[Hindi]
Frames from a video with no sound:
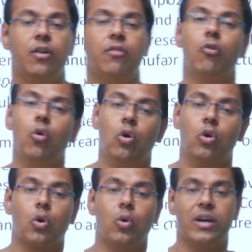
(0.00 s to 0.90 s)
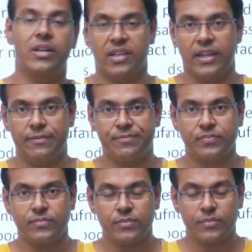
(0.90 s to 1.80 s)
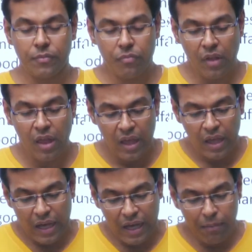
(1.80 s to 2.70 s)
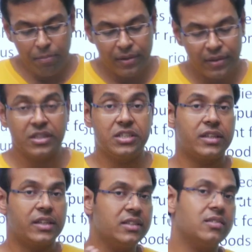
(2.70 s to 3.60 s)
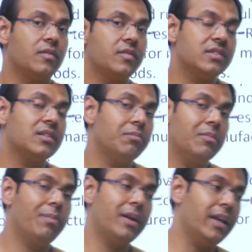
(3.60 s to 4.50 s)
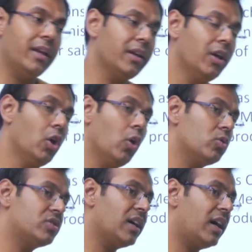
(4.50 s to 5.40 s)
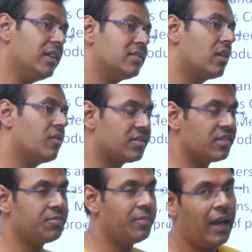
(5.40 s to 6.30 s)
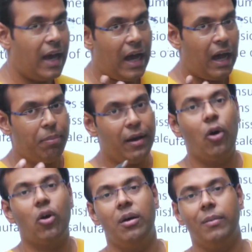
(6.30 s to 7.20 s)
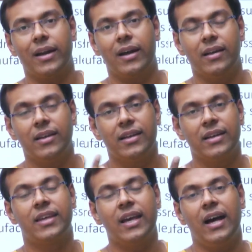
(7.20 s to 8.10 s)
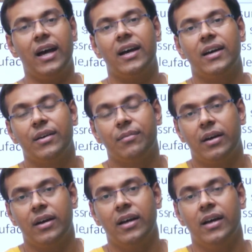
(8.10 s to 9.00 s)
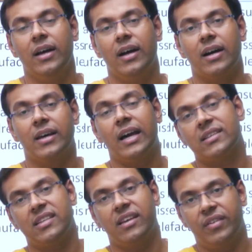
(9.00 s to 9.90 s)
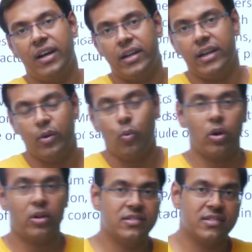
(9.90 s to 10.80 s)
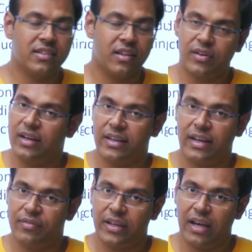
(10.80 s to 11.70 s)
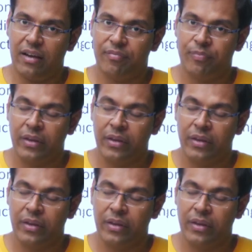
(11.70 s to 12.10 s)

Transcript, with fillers: वो ग्रो कर सके अब जितनी सर्विसेज हमने पढ़ी उन सारी सर्विसेज में आपका और हमारा क्या आ, क्या सेफ गार्ड है वॉट इज द सेफ गार्ड दैट वी हैव